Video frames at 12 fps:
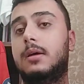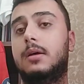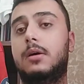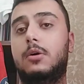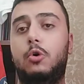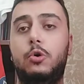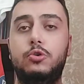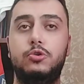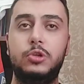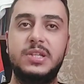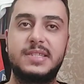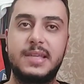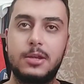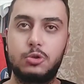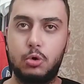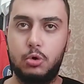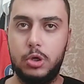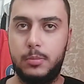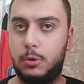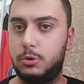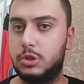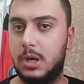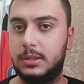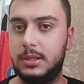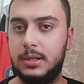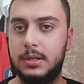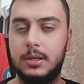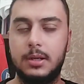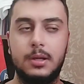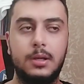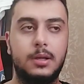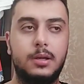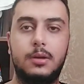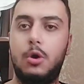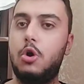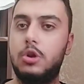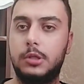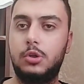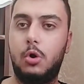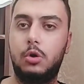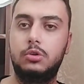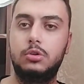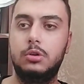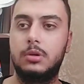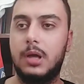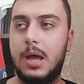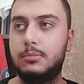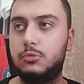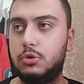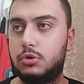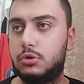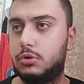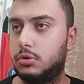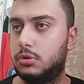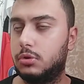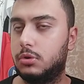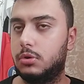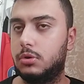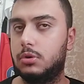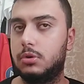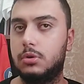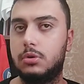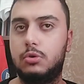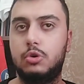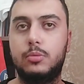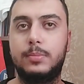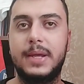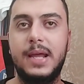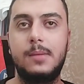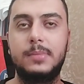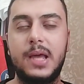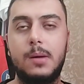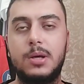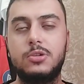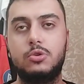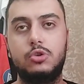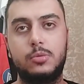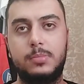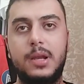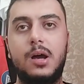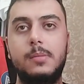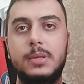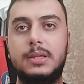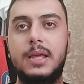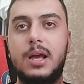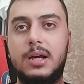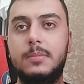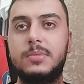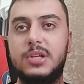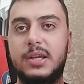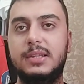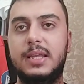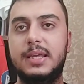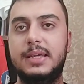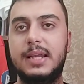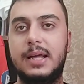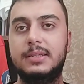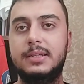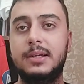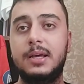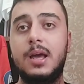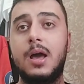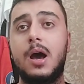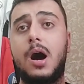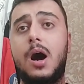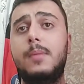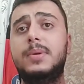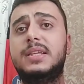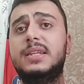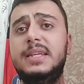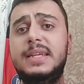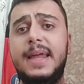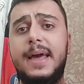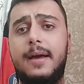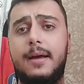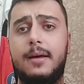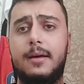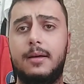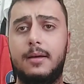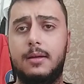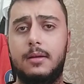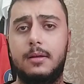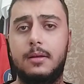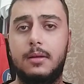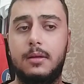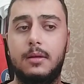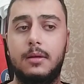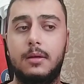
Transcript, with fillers: e, oyuncuyu isteyen çok kulüp olacaktır. E, öyle de oldu. Hem Türk e, kulüpleri hem de yabancı kulüpler Abit'le yakın bir şekilde ilgilendi. Abit'in yine e,